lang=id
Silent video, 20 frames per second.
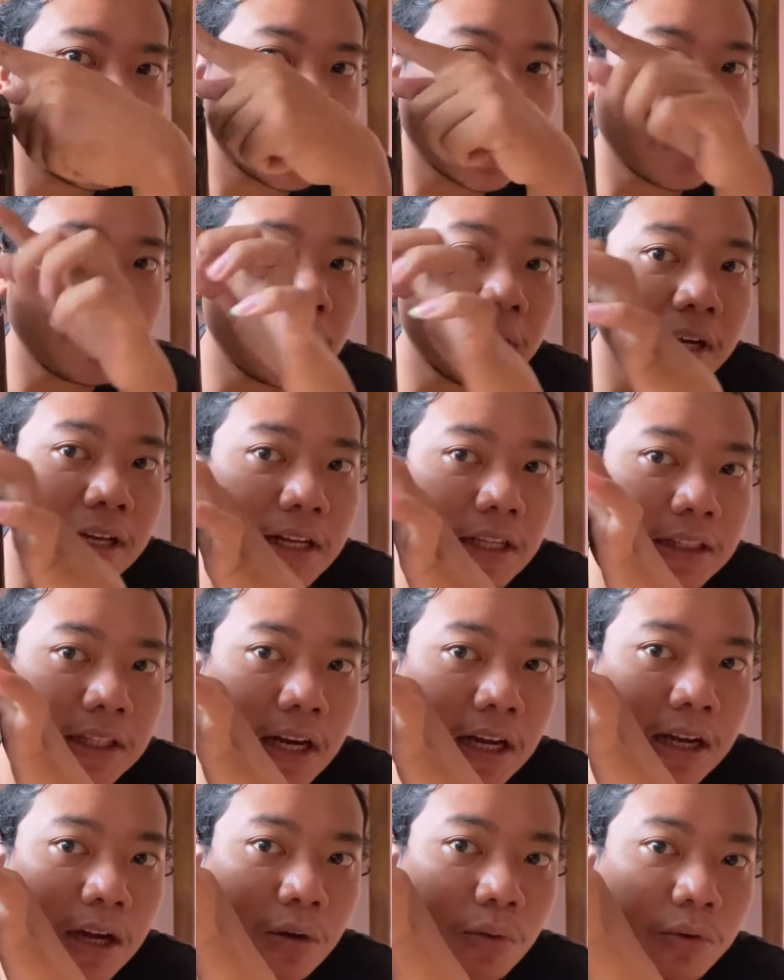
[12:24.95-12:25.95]
emang kelihatan
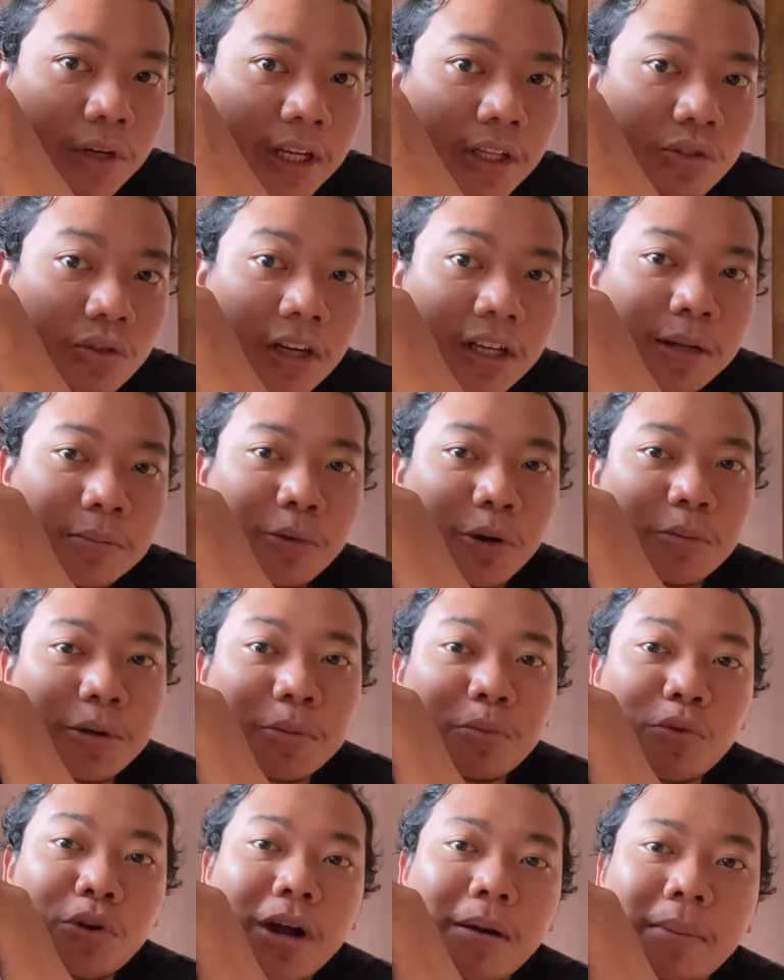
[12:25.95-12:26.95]
agak kuning soalnya belum
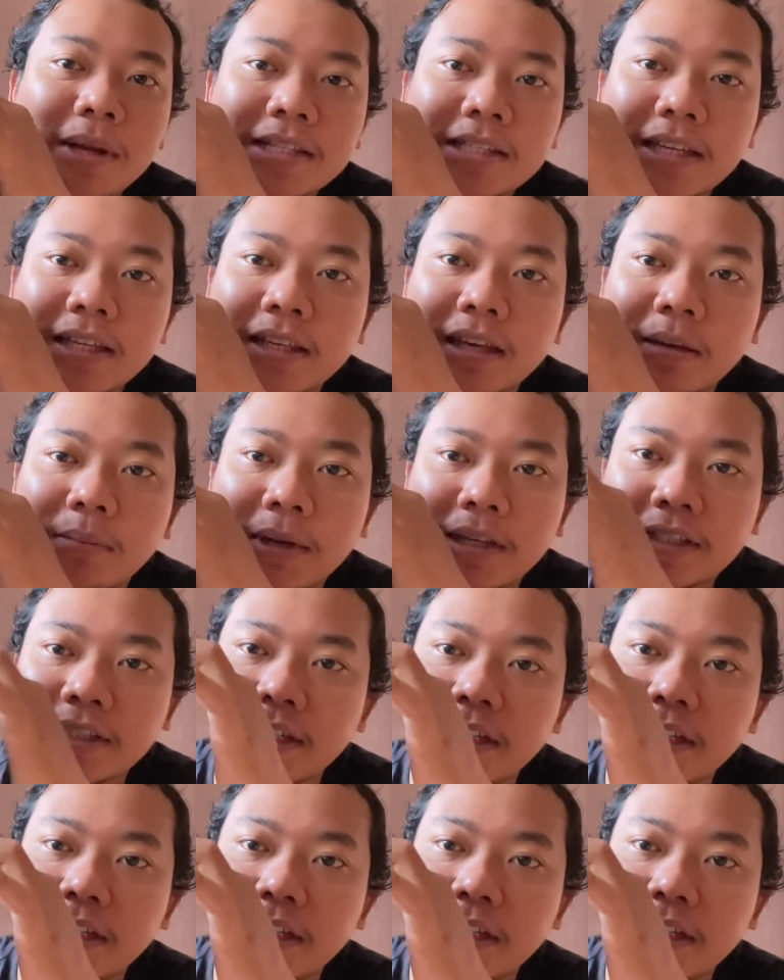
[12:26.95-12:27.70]
dibuka plastiknya masih